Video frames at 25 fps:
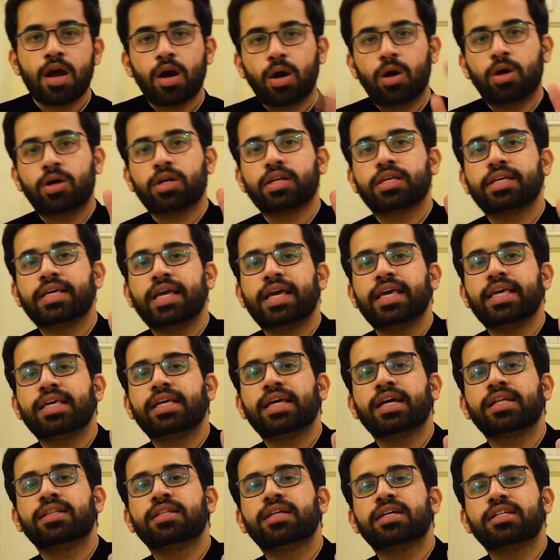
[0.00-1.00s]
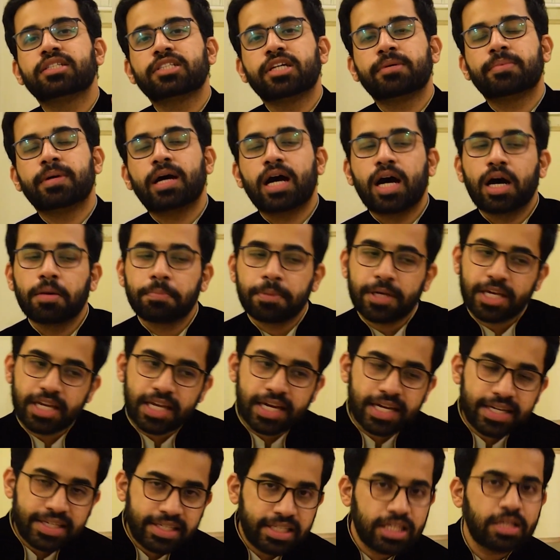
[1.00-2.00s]
और के ई e के अंदर जब आप
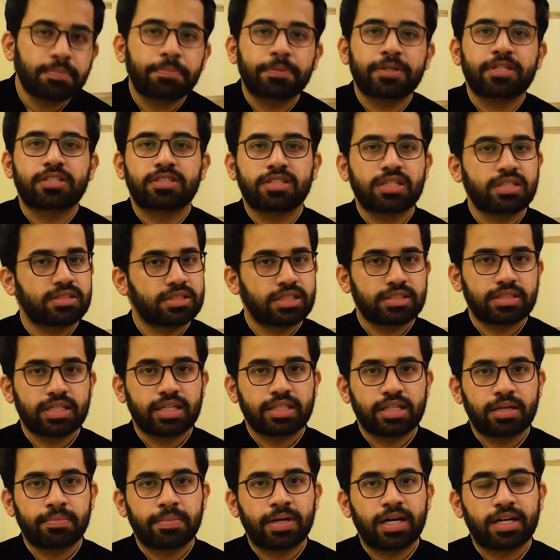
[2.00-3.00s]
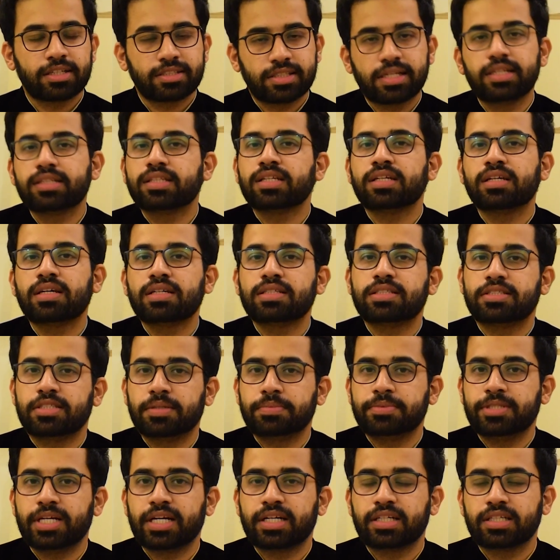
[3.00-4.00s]
80 परसेंट से ज़्यादा मार्क्स लेते हैं किसी
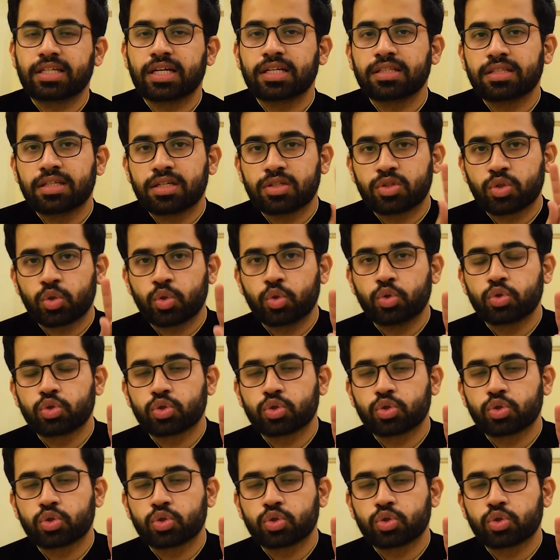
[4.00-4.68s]
सब्जेक्ट के अंदर तो